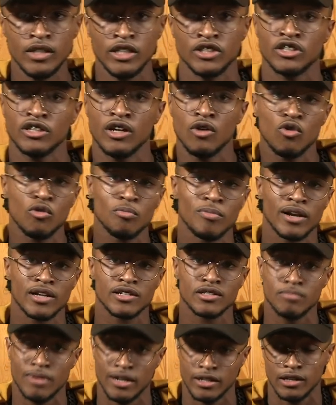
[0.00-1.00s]
حيت انا اول مره
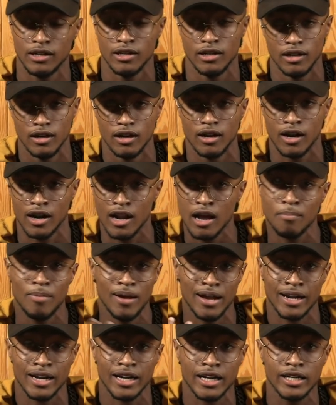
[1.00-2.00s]
سمعت الراب
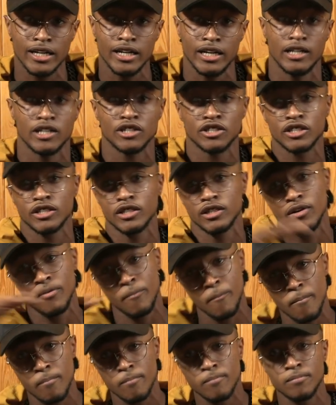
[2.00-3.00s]
حركني على شي
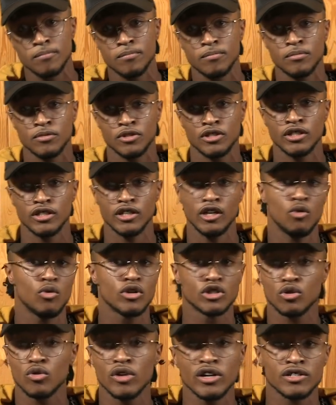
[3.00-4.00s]
شي
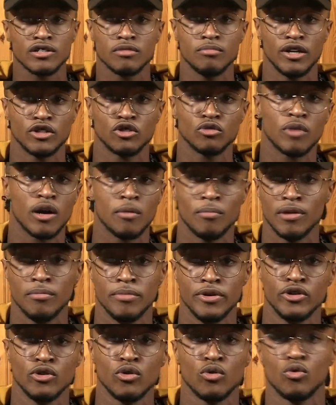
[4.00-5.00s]
حوايج اخرين سمعتهم قبل
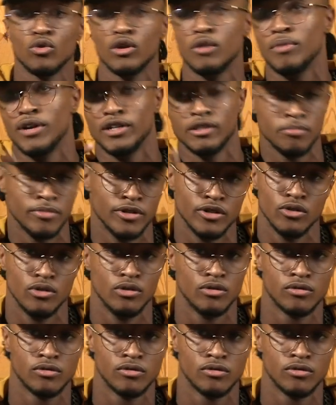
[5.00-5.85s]
منه ولا بعد منه